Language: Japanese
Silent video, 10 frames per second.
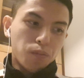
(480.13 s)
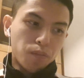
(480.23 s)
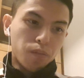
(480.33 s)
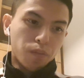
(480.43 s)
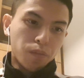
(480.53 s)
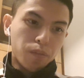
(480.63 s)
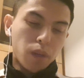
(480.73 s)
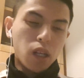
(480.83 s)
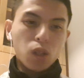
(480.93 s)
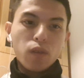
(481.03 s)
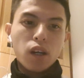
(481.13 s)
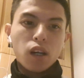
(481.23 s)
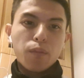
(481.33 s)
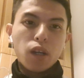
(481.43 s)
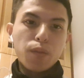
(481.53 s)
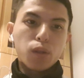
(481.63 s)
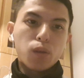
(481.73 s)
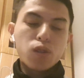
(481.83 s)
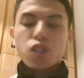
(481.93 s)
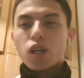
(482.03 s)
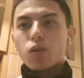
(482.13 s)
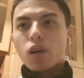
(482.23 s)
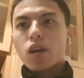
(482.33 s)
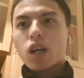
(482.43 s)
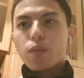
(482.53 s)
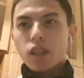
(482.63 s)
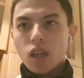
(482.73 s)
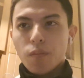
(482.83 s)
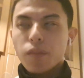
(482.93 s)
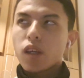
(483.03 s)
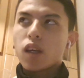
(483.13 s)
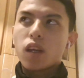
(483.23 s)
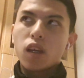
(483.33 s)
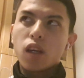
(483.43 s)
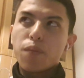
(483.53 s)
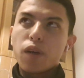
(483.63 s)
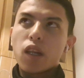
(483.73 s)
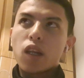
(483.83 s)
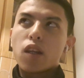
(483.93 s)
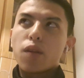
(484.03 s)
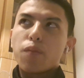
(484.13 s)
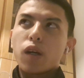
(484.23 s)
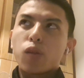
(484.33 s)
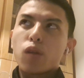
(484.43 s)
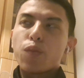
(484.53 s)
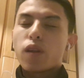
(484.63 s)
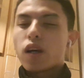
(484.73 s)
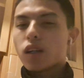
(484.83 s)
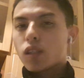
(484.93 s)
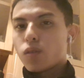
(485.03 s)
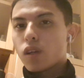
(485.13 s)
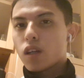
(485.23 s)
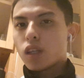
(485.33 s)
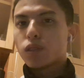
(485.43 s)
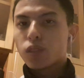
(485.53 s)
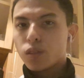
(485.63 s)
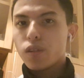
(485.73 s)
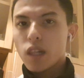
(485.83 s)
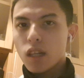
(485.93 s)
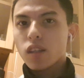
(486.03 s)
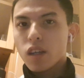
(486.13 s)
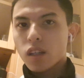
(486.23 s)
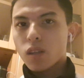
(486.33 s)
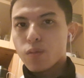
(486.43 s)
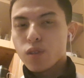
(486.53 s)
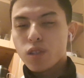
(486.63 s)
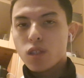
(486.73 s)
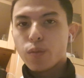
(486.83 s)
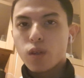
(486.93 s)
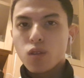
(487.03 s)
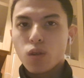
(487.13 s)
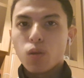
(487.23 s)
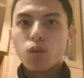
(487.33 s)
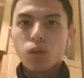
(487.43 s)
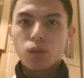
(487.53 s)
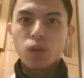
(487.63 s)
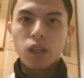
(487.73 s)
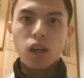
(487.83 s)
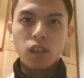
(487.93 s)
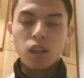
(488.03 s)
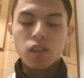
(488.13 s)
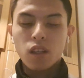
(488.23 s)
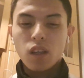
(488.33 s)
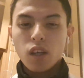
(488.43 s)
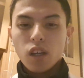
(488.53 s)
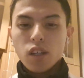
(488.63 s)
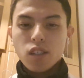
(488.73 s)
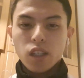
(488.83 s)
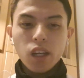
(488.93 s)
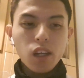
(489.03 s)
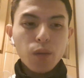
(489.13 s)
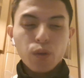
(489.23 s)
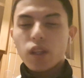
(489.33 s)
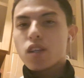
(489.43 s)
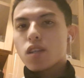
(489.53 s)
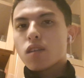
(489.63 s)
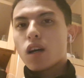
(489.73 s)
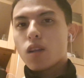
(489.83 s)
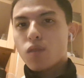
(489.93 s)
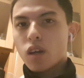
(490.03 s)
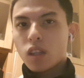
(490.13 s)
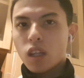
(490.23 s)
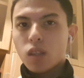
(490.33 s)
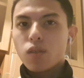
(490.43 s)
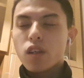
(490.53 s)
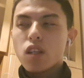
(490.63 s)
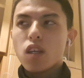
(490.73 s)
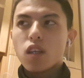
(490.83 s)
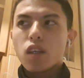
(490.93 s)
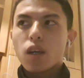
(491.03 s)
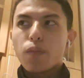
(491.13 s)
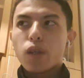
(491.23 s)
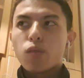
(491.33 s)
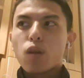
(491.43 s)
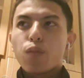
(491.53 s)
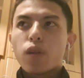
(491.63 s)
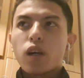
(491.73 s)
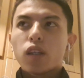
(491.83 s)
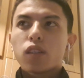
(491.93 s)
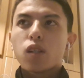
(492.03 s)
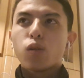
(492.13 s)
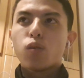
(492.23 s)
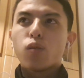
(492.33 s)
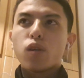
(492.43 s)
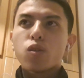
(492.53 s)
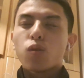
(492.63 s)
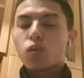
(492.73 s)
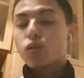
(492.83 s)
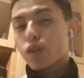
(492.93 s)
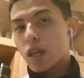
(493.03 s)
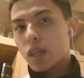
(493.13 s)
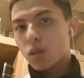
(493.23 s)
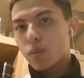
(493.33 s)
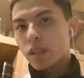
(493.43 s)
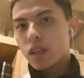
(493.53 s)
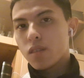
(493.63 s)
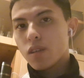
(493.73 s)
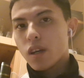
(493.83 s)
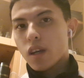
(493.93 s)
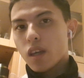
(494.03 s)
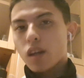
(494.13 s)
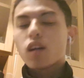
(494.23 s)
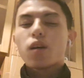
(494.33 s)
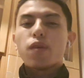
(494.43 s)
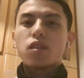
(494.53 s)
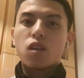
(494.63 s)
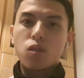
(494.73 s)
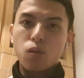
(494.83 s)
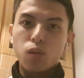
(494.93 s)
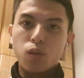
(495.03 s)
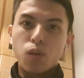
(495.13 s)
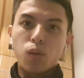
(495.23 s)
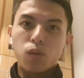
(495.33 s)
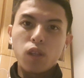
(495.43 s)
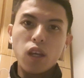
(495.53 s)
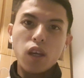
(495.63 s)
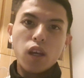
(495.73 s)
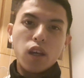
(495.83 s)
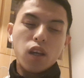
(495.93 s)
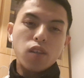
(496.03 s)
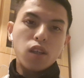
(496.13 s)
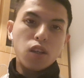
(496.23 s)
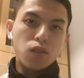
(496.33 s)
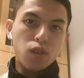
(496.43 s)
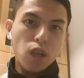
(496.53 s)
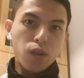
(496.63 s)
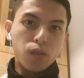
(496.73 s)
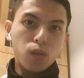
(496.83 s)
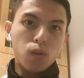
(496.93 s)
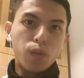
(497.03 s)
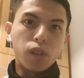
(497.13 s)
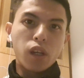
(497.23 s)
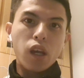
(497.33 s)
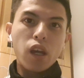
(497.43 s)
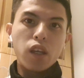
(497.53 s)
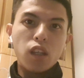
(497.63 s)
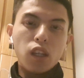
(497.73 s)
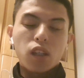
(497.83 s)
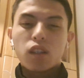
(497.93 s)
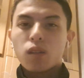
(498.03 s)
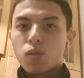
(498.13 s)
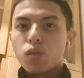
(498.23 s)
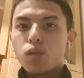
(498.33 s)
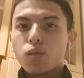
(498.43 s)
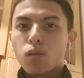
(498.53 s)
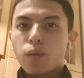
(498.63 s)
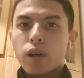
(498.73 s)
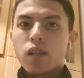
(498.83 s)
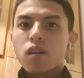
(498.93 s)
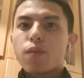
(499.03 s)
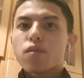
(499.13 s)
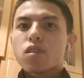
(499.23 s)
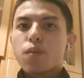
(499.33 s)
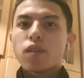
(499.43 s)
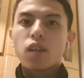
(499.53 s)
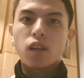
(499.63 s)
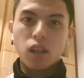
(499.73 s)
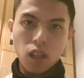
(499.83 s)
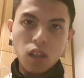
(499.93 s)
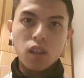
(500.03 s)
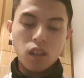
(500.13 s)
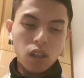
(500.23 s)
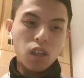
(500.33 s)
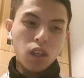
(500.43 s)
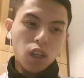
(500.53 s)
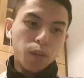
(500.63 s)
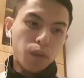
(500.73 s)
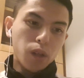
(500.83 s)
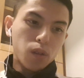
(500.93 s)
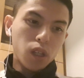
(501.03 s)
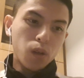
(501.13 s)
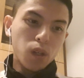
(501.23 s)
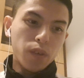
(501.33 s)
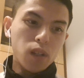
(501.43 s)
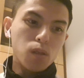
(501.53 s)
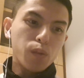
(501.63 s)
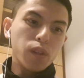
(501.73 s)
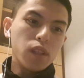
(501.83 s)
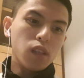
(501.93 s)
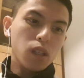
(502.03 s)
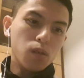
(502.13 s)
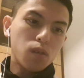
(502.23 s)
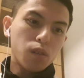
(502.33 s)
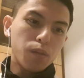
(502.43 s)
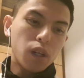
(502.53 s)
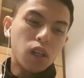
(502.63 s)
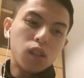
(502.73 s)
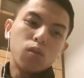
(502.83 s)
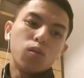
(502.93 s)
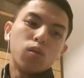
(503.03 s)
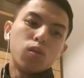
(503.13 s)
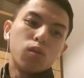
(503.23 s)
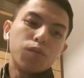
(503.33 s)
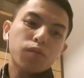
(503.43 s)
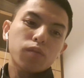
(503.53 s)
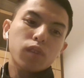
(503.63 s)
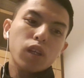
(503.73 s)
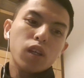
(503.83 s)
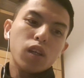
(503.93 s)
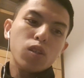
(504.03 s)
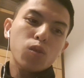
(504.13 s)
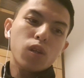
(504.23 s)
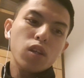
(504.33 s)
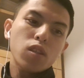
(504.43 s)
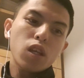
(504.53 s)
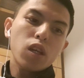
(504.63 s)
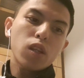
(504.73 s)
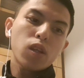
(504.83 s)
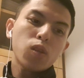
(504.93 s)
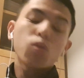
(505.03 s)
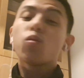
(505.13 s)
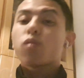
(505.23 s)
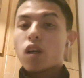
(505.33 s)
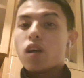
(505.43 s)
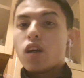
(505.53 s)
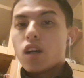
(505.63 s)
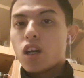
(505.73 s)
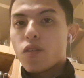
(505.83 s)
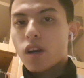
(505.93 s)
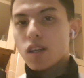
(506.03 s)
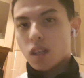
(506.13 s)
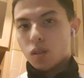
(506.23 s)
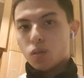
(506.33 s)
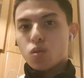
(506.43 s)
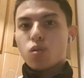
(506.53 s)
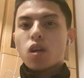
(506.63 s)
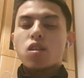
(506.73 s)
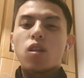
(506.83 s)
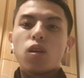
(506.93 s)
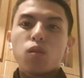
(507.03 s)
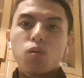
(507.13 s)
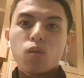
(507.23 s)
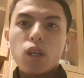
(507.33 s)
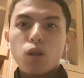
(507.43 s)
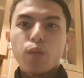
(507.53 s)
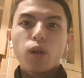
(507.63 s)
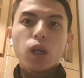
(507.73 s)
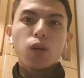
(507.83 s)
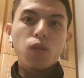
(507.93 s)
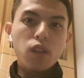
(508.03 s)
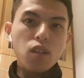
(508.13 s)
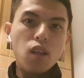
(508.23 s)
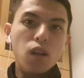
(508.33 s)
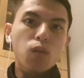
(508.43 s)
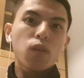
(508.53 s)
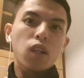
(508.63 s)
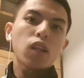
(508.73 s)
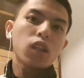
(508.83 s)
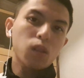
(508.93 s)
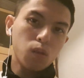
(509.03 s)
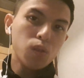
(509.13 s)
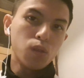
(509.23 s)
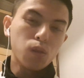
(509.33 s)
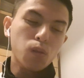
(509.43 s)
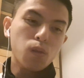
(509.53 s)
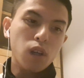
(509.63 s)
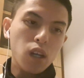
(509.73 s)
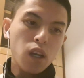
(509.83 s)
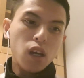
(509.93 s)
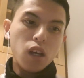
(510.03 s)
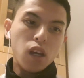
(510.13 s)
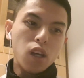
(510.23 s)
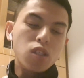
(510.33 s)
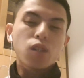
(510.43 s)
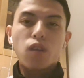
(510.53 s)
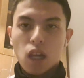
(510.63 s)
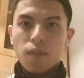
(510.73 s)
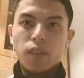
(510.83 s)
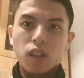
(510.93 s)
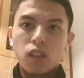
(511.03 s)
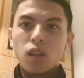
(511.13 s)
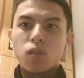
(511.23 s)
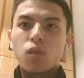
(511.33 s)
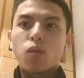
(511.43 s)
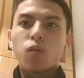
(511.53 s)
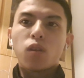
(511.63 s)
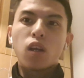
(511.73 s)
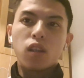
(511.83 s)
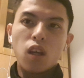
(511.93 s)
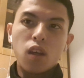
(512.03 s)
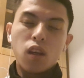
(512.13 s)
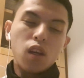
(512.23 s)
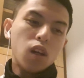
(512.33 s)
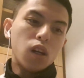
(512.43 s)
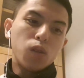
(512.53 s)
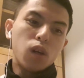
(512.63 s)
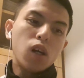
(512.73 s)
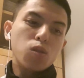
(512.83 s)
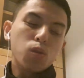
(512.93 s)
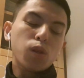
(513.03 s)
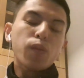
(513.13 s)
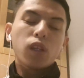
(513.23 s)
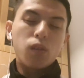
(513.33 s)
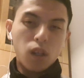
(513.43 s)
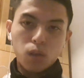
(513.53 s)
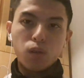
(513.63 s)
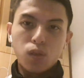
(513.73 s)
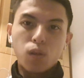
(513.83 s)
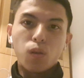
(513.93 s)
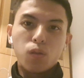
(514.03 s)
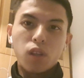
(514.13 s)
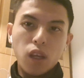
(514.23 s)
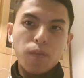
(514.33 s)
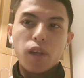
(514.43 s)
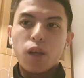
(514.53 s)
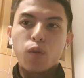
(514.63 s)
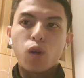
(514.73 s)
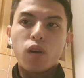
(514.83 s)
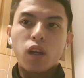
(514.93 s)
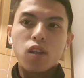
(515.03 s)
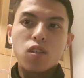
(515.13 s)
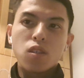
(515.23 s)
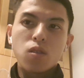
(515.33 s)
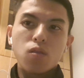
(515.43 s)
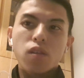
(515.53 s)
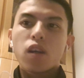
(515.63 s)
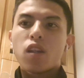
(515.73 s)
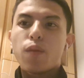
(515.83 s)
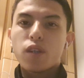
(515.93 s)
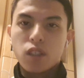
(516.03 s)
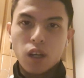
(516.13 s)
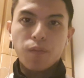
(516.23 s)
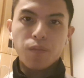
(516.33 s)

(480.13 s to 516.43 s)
うんまあ、あとは、まあ、今のロシアを鑑みて、えー、やっぱり、まあ、トリプルアクセル4回って普通になってきて、まあ、種類も非常に豊富という中でですねじゃあ誰がポテンシャルがあるのかってなった時にやっぱりトリプルアクセルをショートフリーで飛べている、え川辺選手ということで、えー、選出理由の主な原因になったというところもあるかもしれませんがね、はいまあ、いろんな要因もあると思うんですけど、まああのえー、将来性っていうところをねえ若さと将来性というところに重きを置いた選考になったというところが、え軸になっているということなんであのあそういうものなのかということで、え僕は現実を受け入れました。